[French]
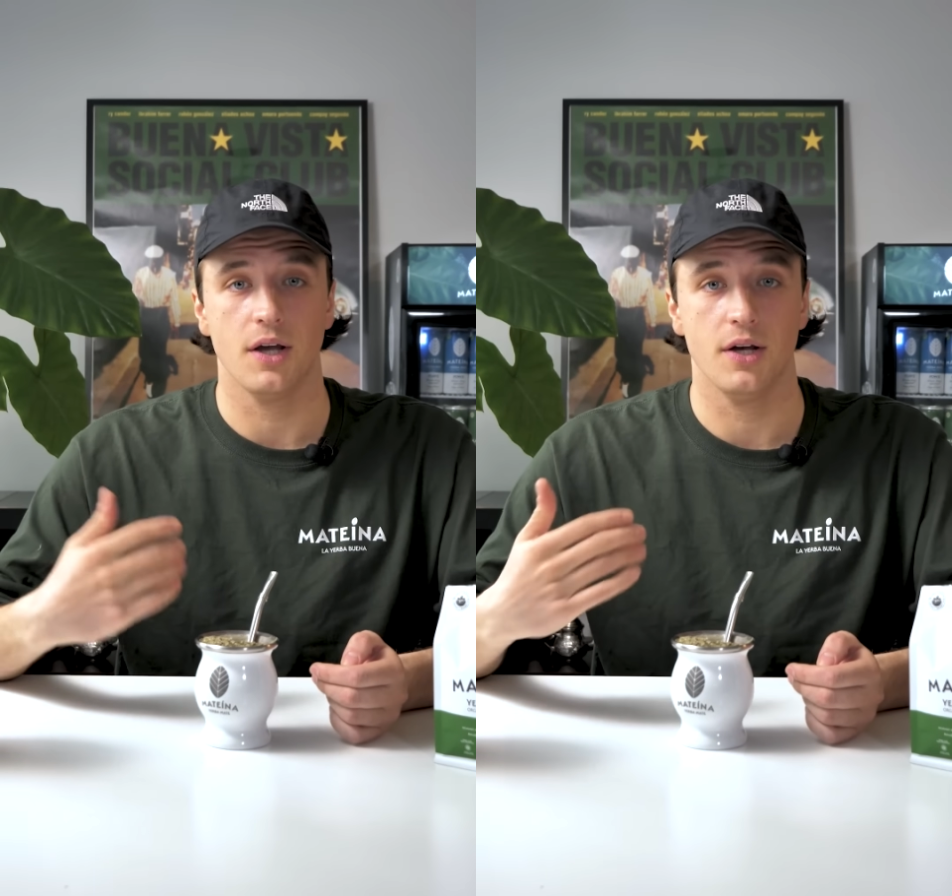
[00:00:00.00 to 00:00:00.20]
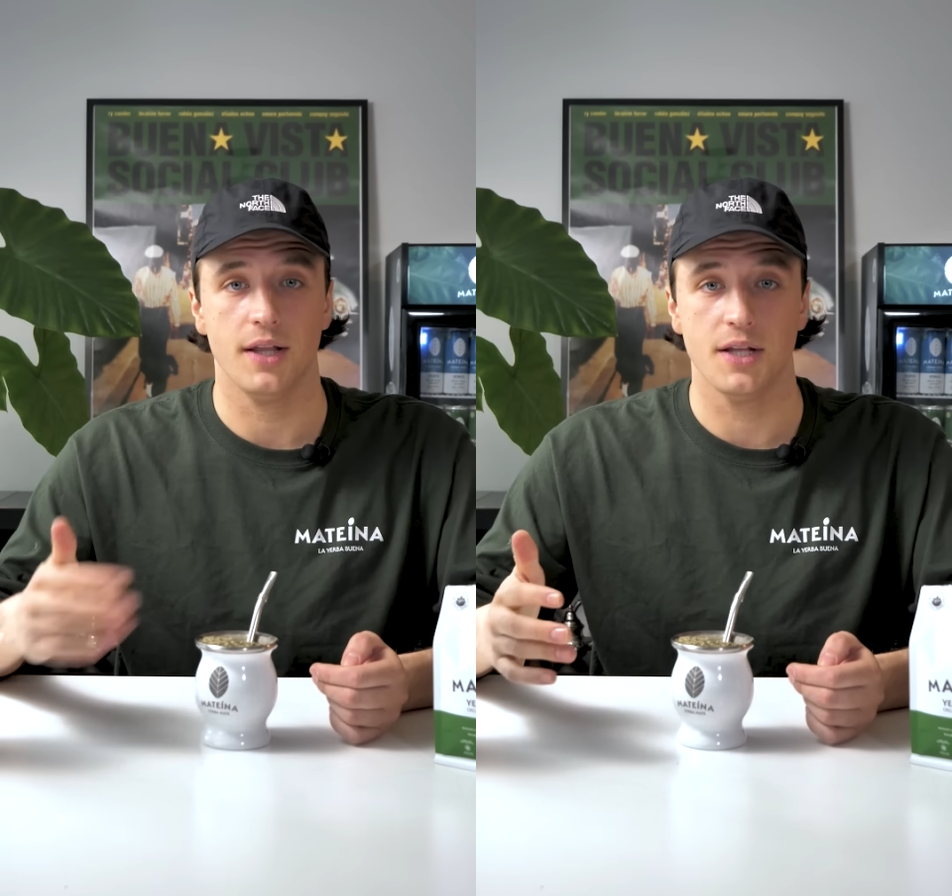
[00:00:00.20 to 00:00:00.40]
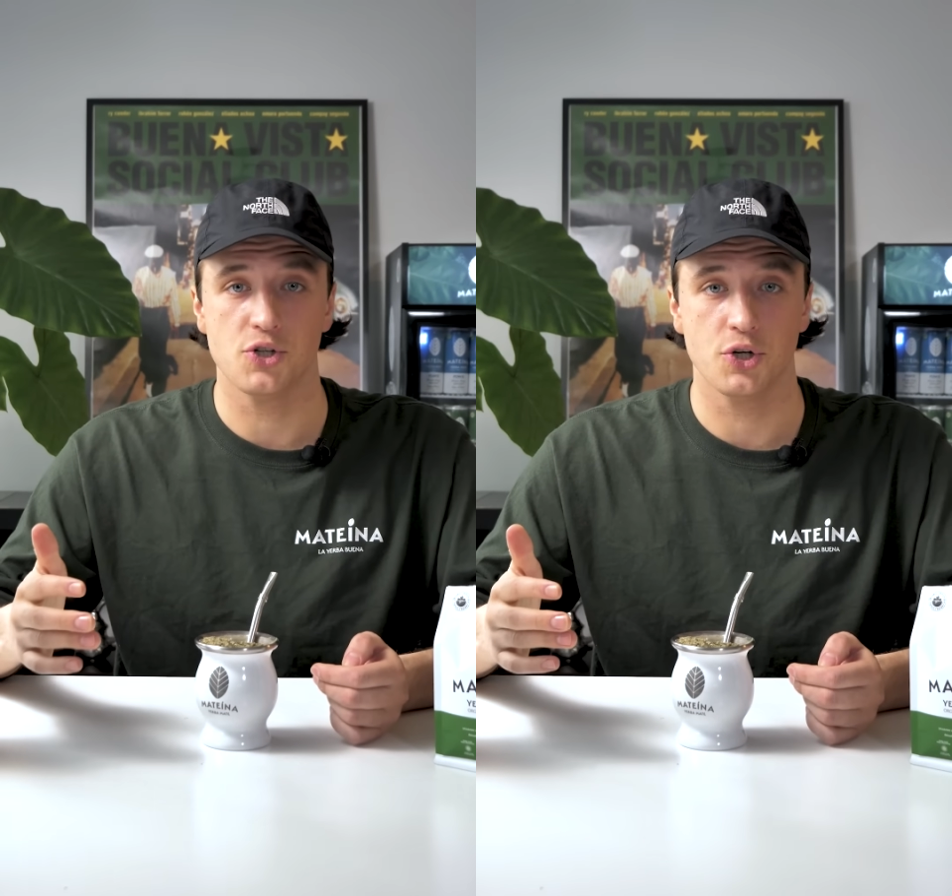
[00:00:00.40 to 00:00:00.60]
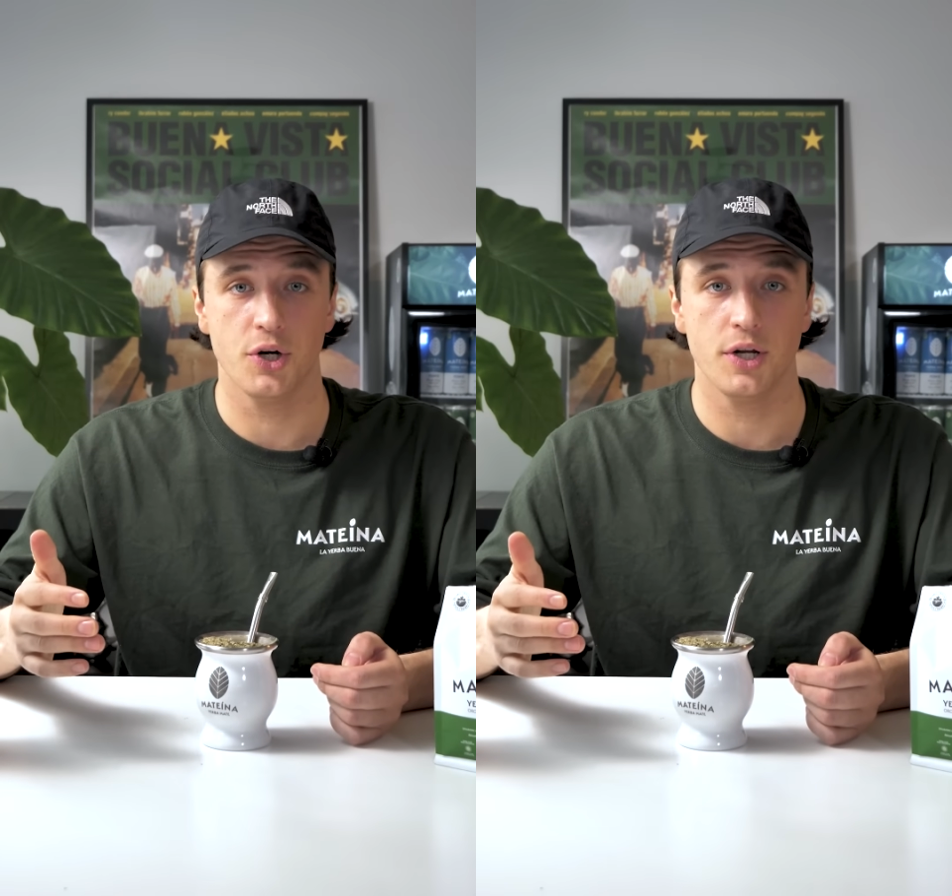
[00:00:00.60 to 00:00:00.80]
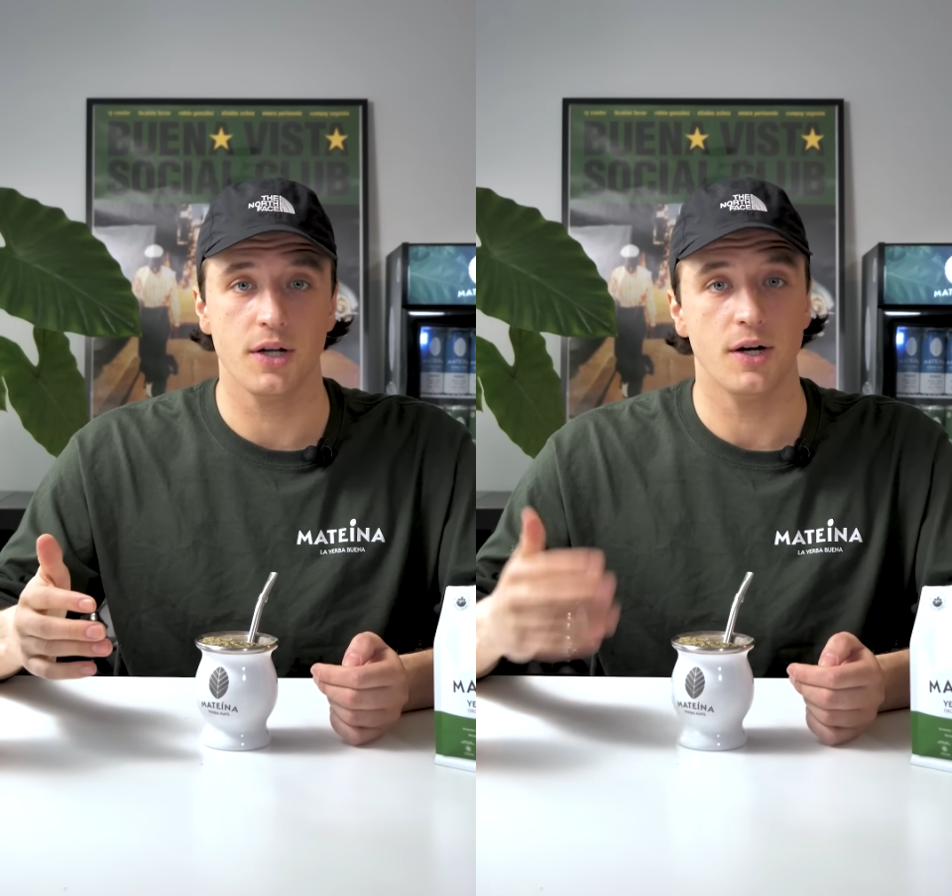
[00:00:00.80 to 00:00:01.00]
euh,
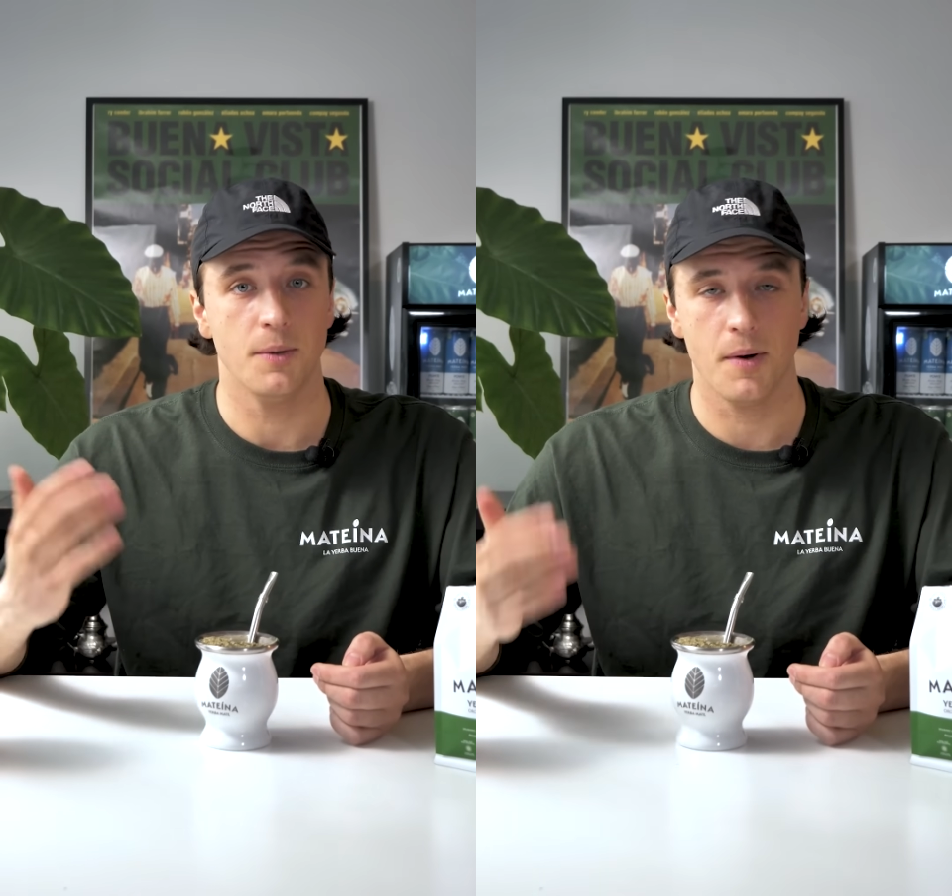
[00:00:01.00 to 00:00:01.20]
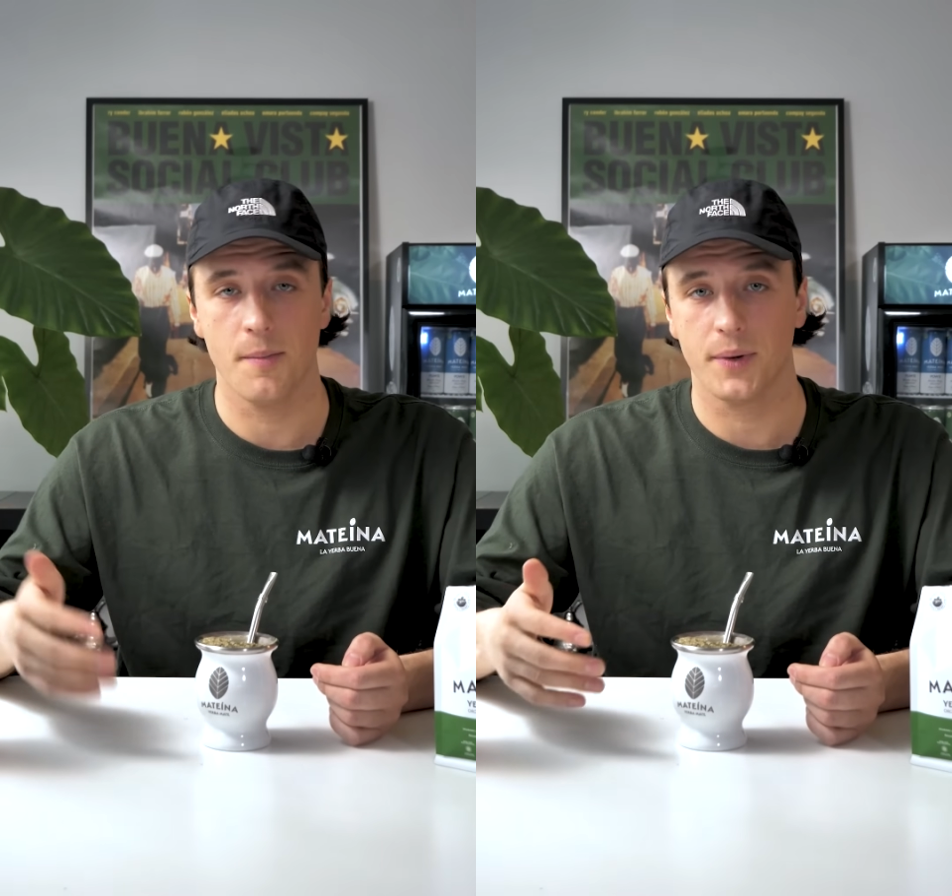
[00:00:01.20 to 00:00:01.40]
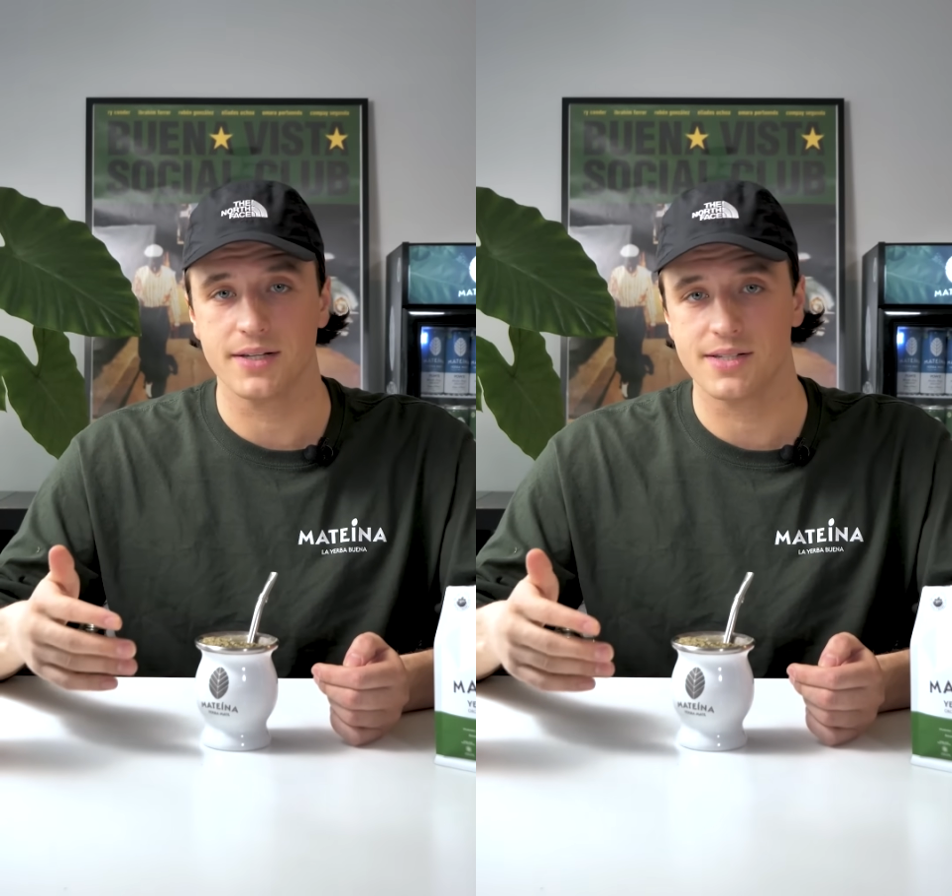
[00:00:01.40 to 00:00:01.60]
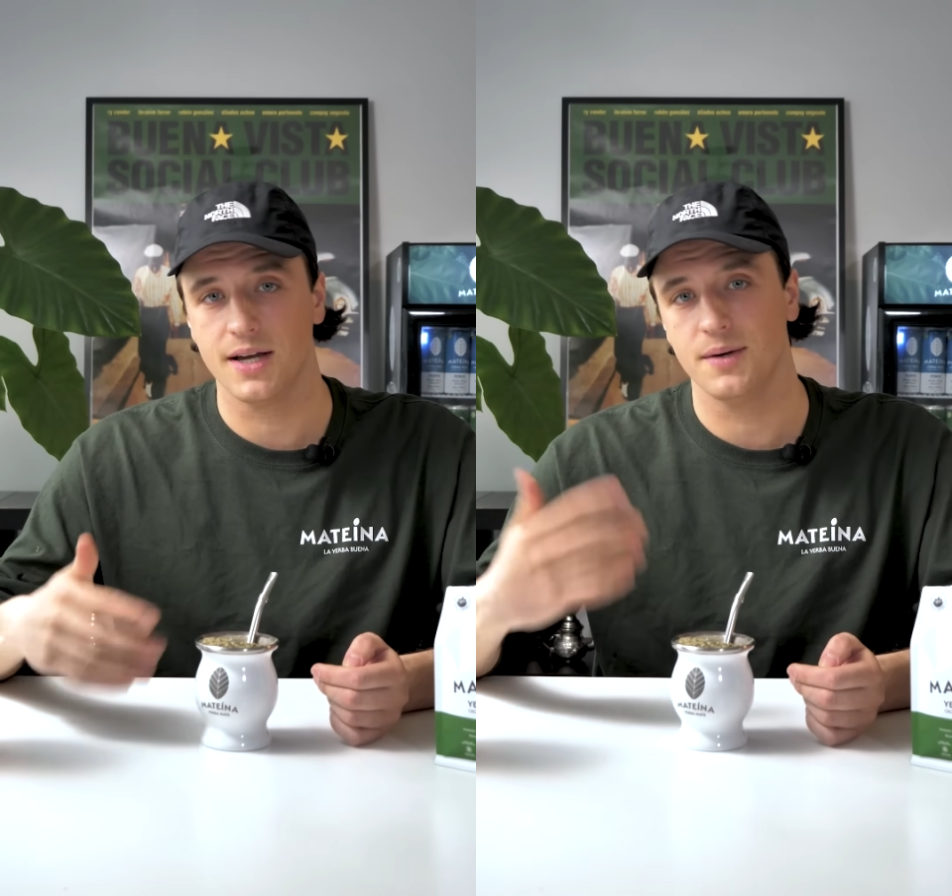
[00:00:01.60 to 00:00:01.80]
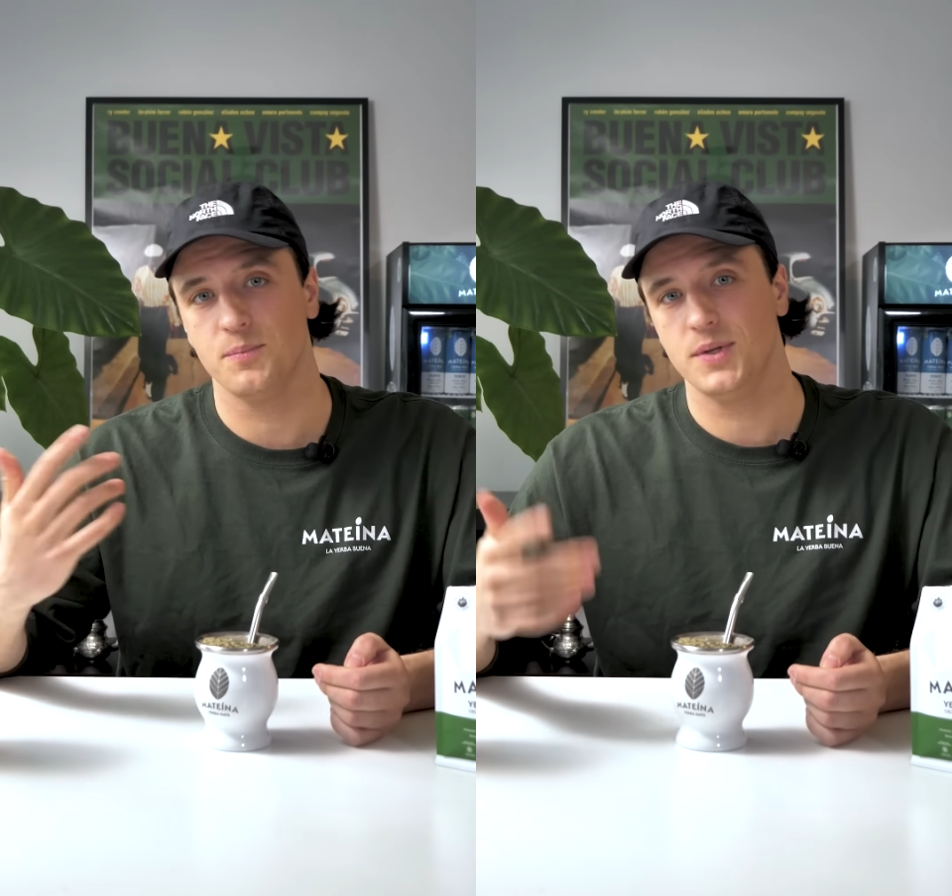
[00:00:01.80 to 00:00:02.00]
d'enjoy le moment
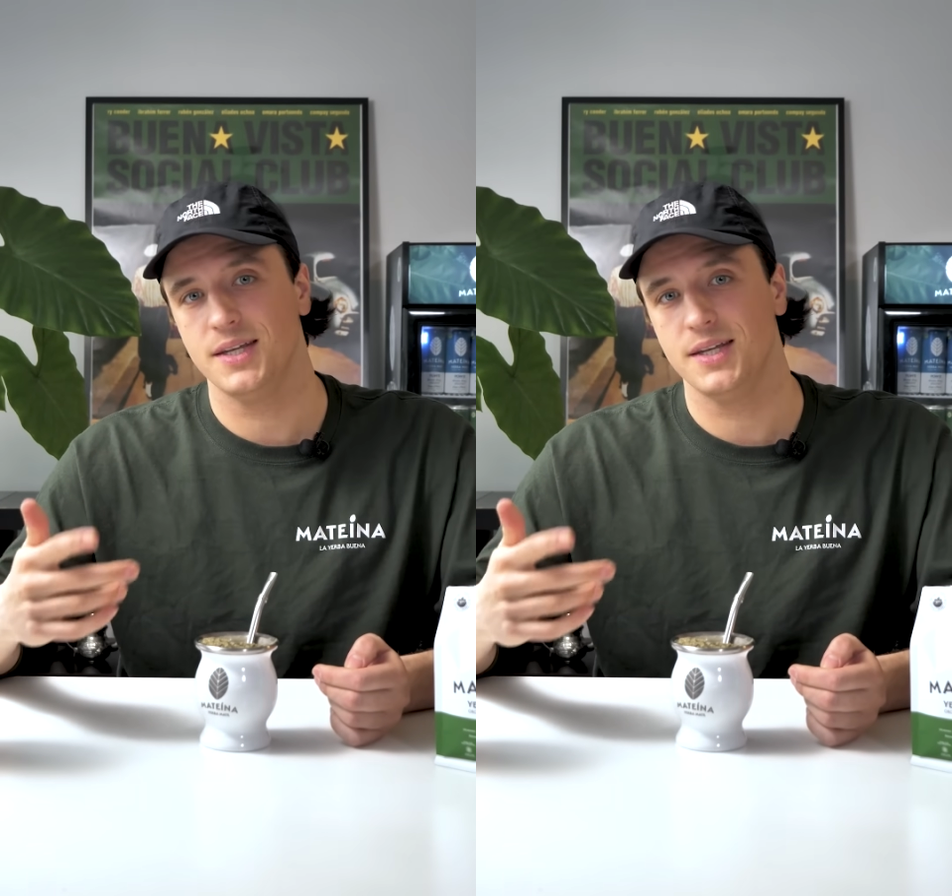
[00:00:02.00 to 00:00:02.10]
présent,